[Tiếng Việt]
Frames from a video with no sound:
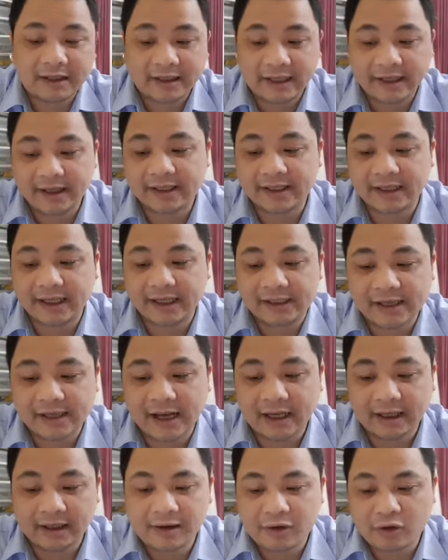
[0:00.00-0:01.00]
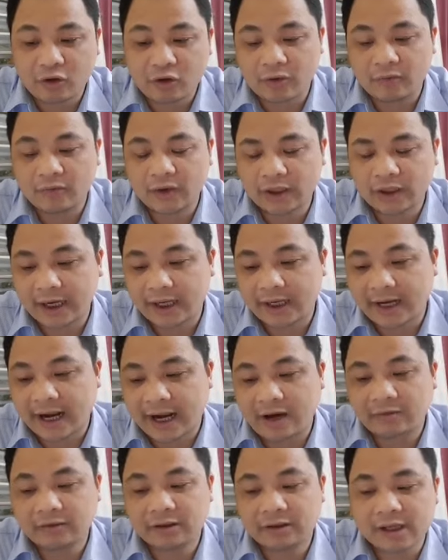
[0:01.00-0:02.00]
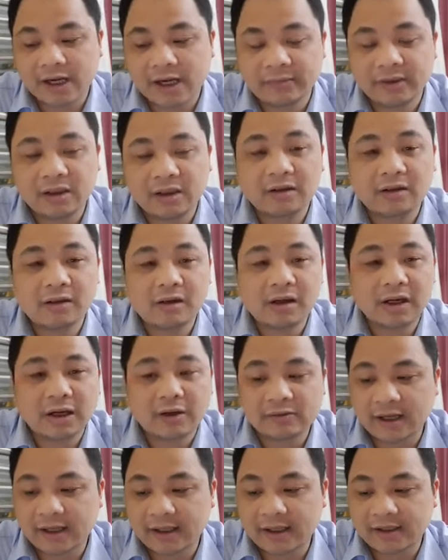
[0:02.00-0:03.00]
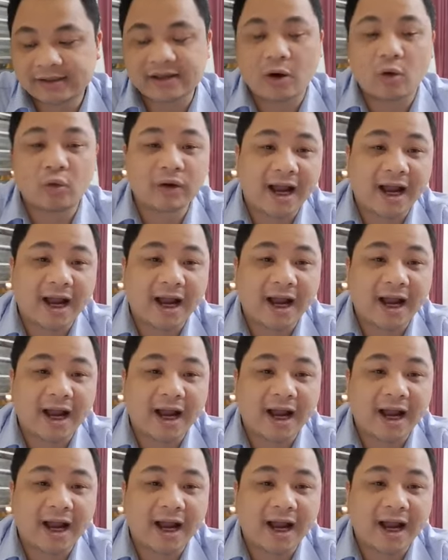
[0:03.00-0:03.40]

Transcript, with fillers: đây là khiển trách còn với cảnh cáo thì thời hạn bị nâng lương kéo dài là 6